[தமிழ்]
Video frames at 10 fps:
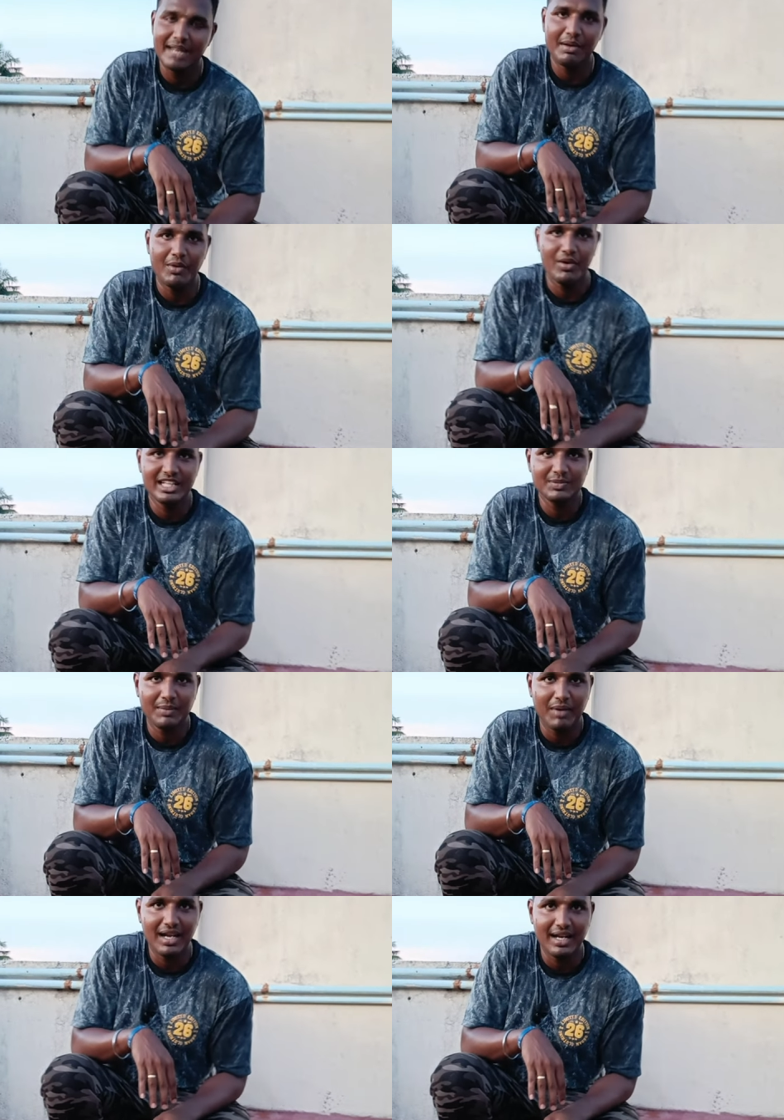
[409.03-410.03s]
கண்டிப்பா ப்ரோ
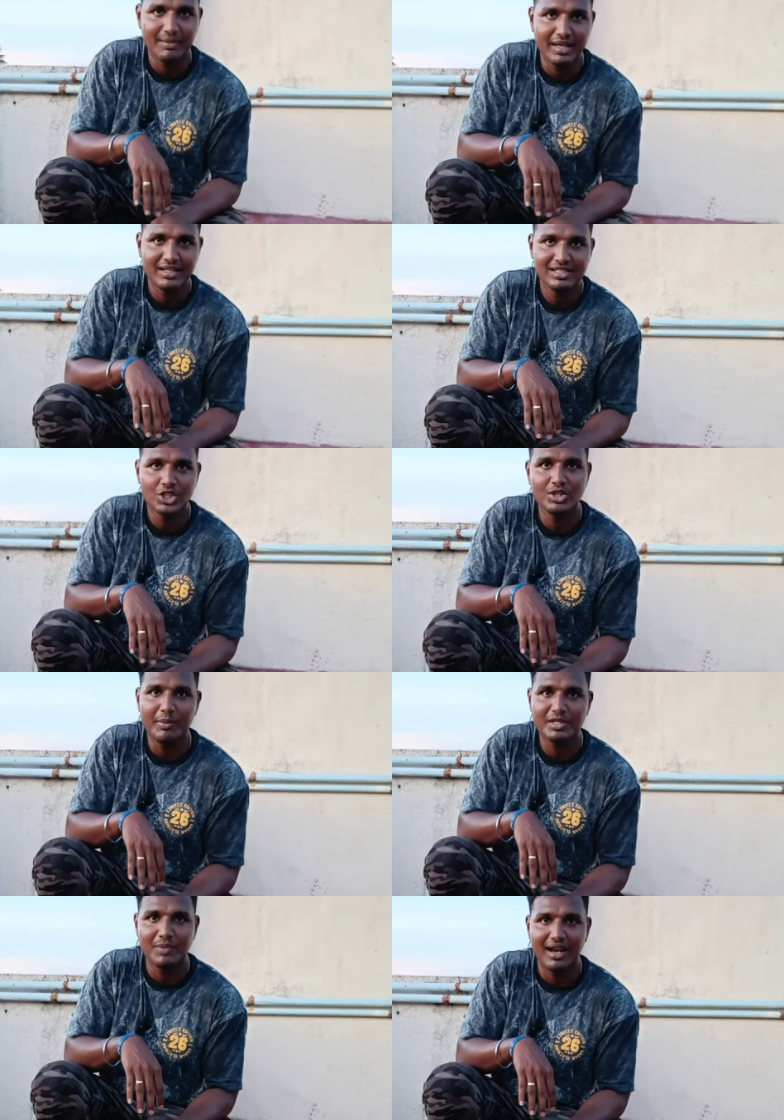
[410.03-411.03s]
எக்ஸ்பீட் பண்ணலாம் நம்ம
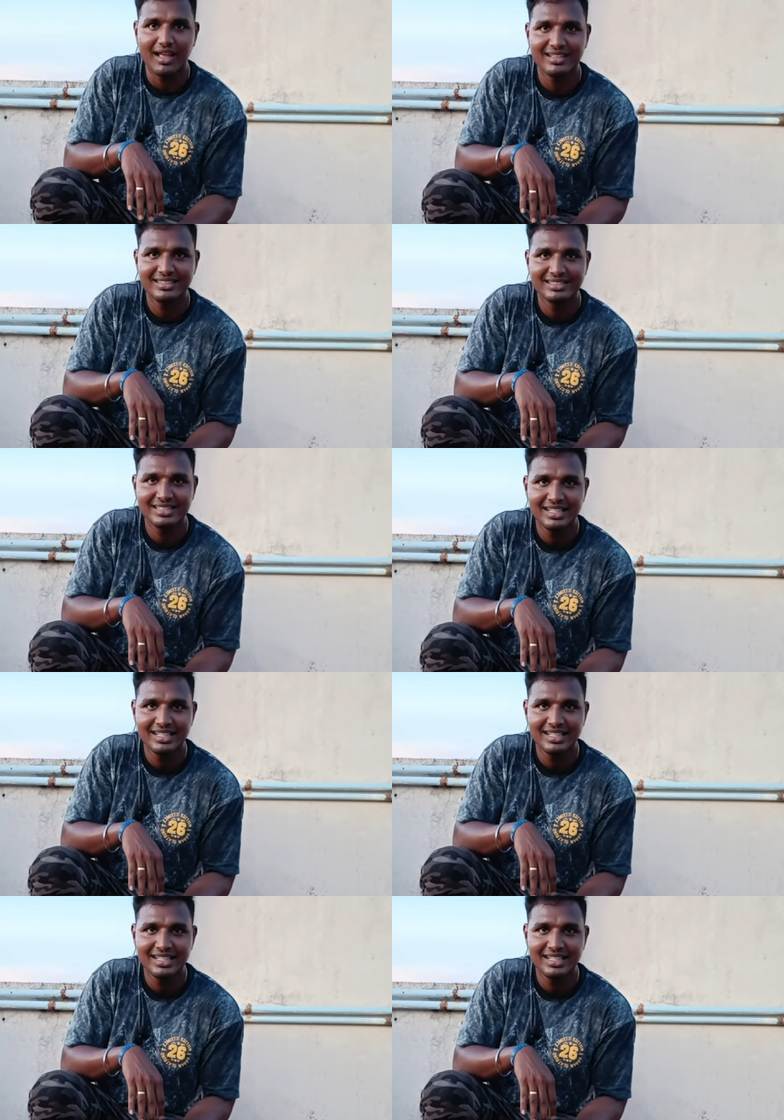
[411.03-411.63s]
சித்து பப்பிஸ் பார்க்கலாம்